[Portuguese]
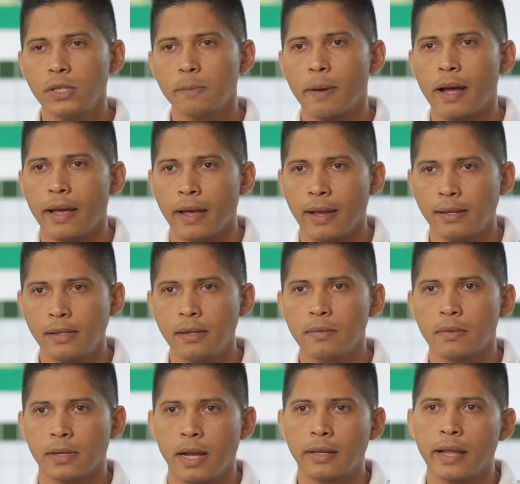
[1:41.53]
SPAES,
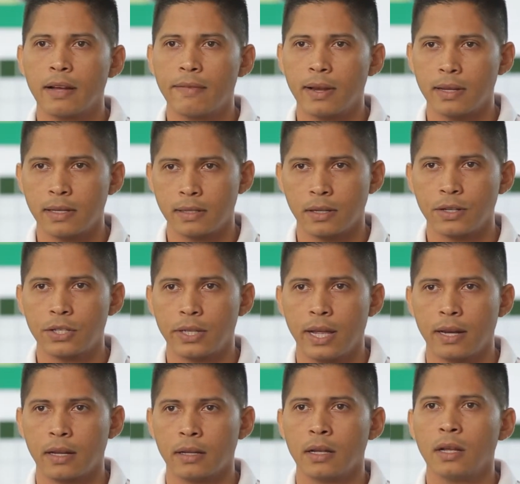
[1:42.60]
certo? Que é a avaliação
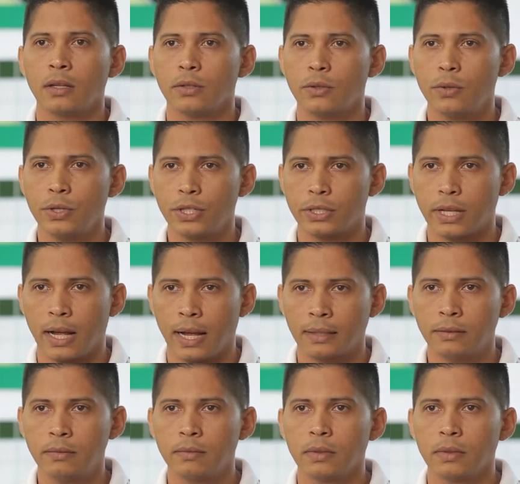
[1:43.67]
externa do Estado,